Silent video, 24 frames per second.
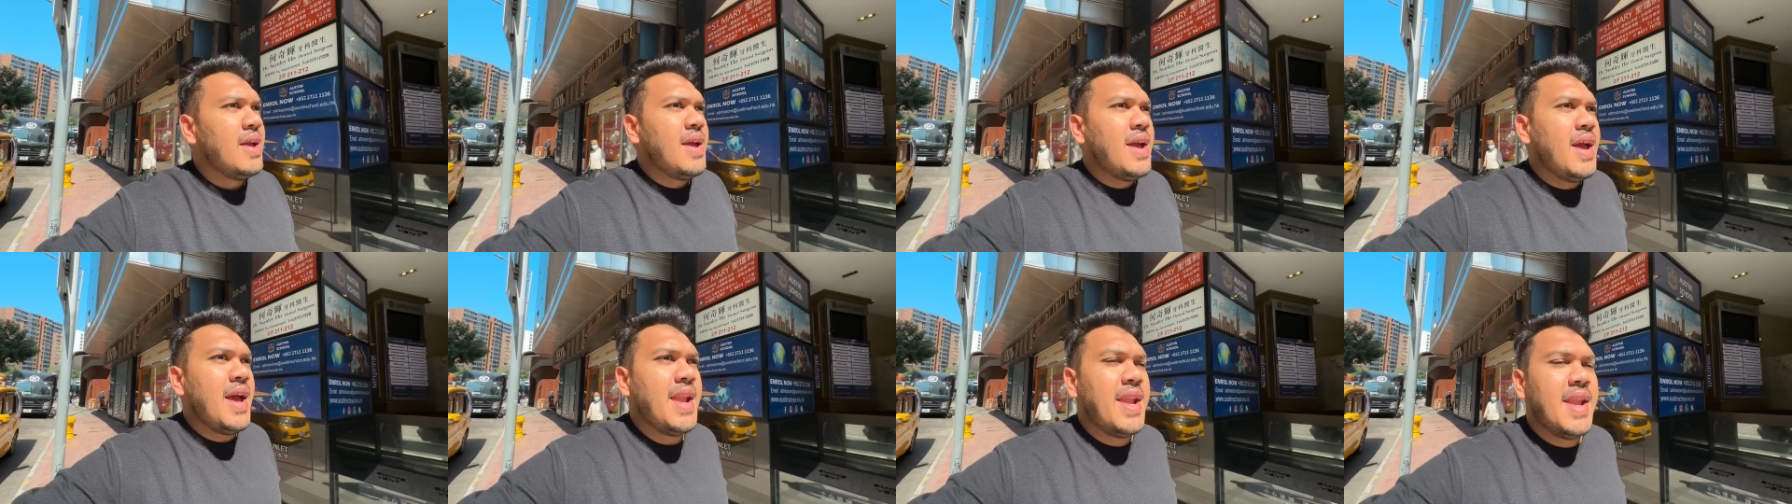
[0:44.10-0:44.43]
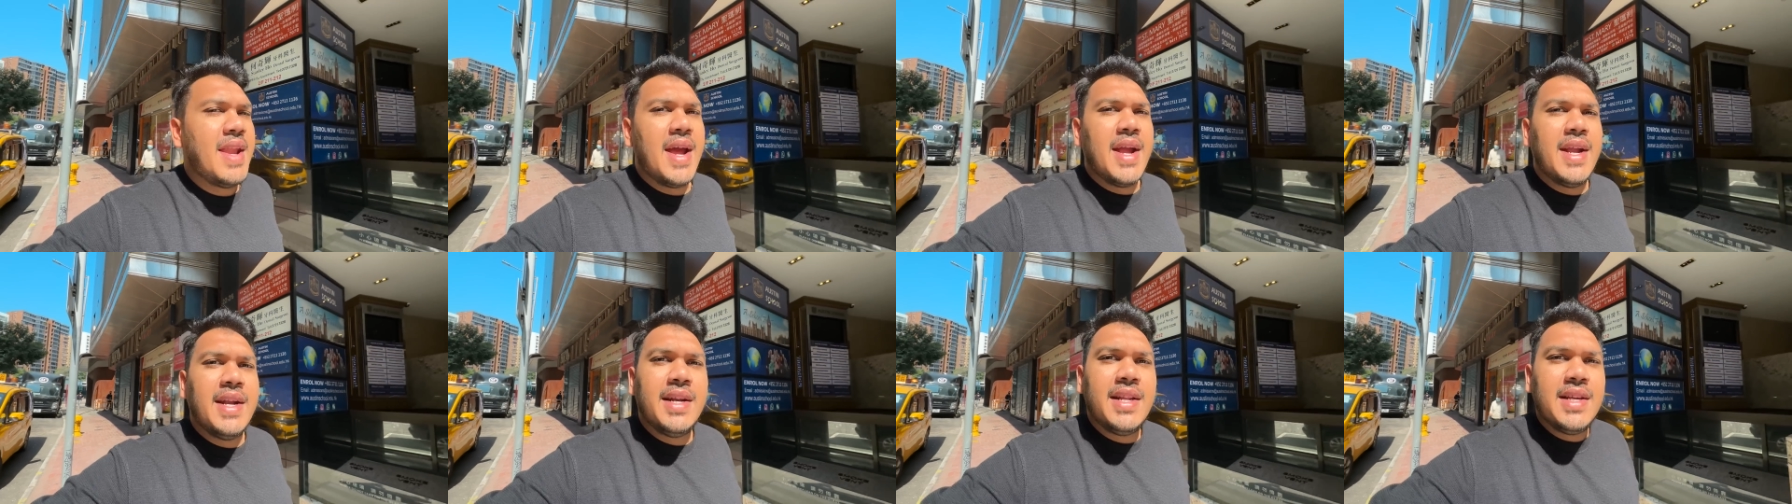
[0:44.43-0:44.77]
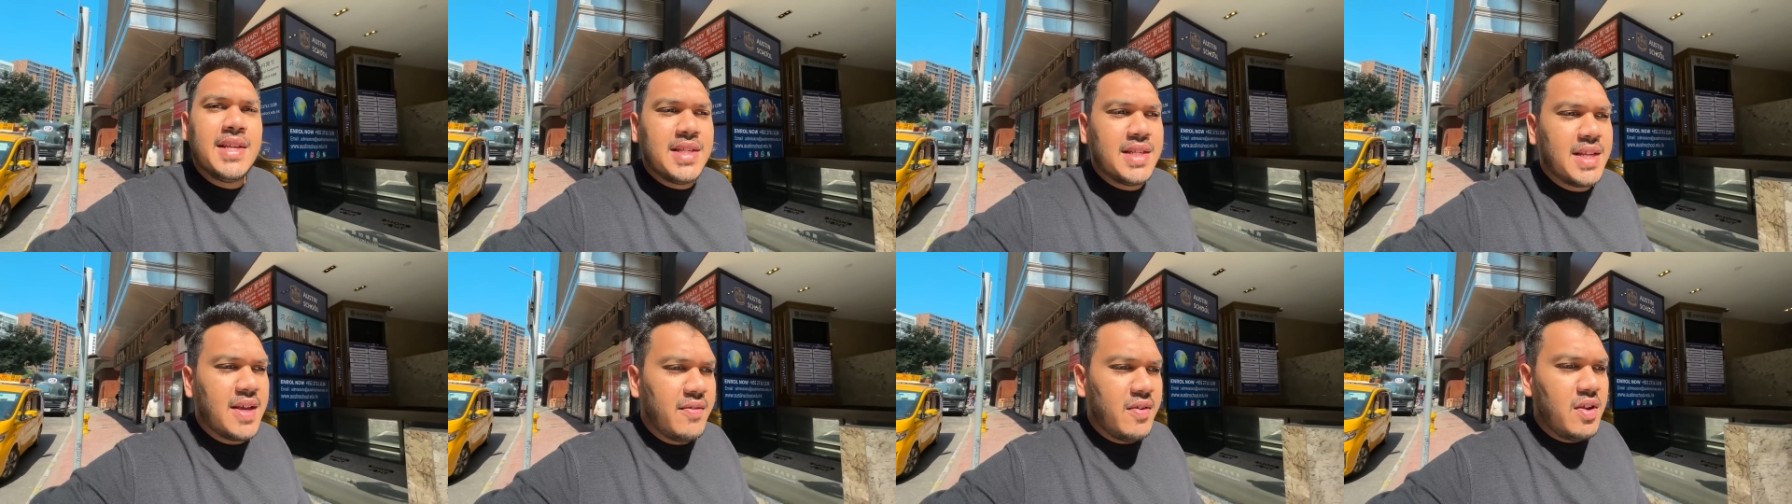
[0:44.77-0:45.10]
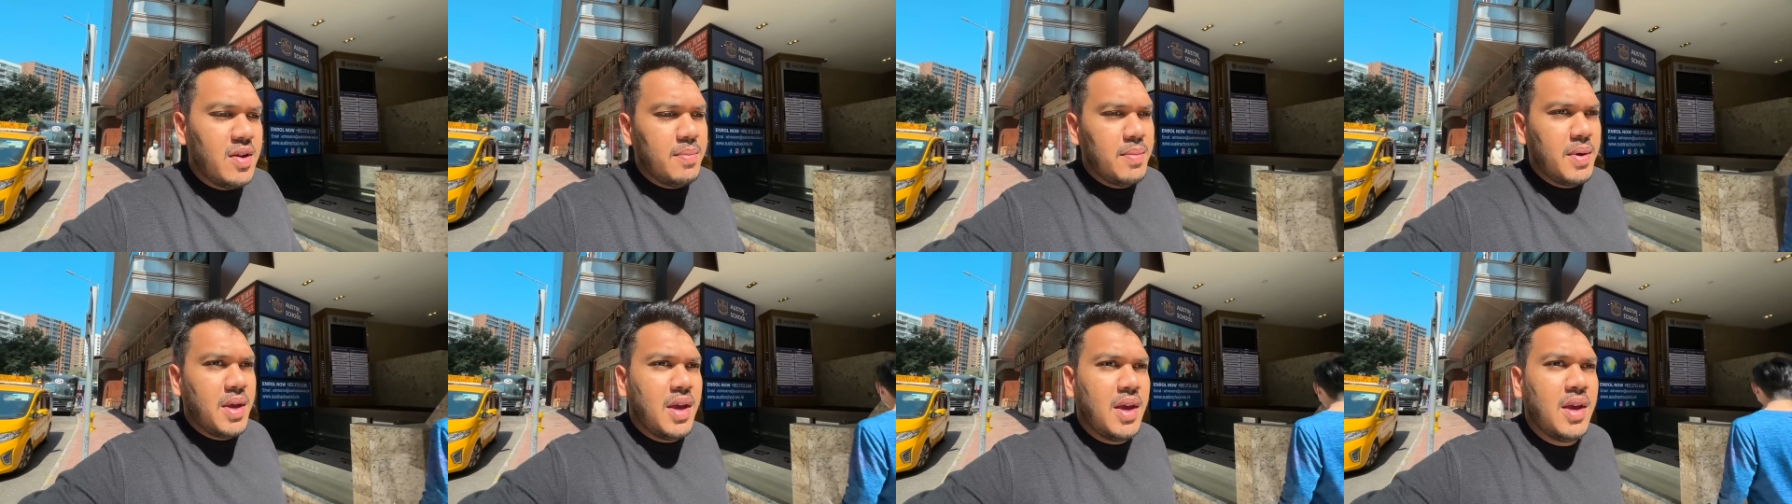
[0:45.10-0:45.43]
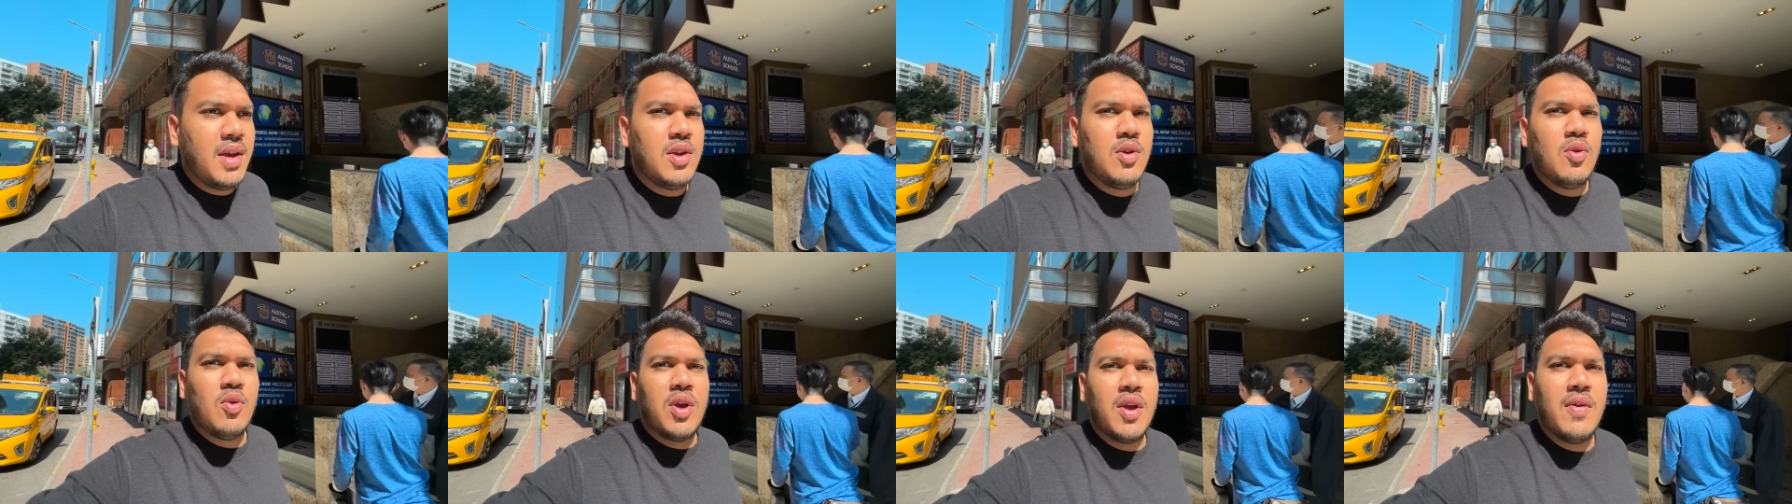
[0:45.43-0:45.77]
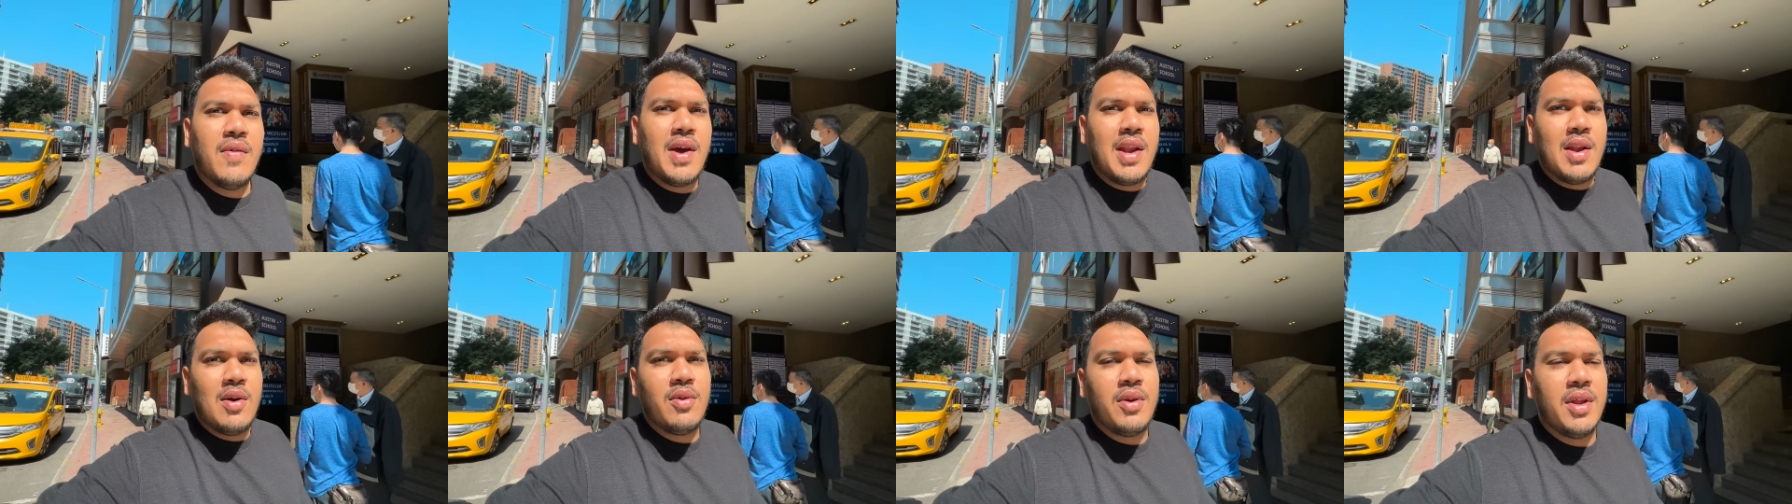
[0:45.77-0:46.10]
एंड 97 में यूके
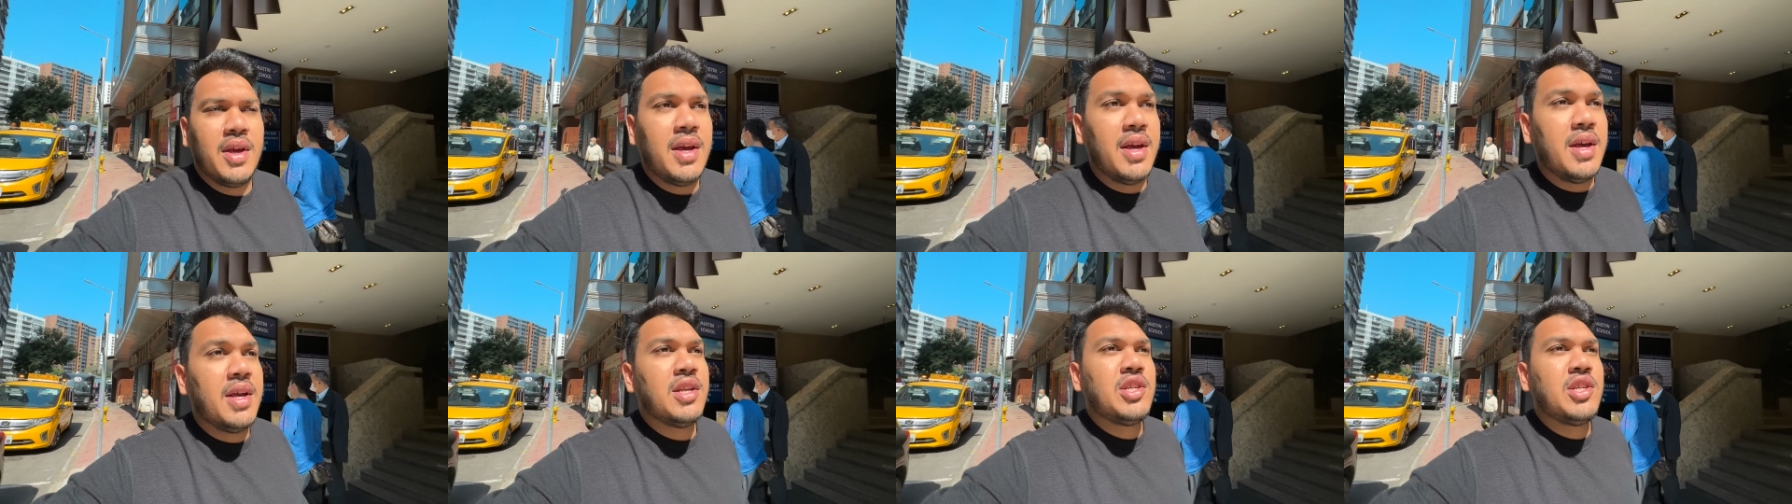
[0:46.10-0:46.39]
वालों ने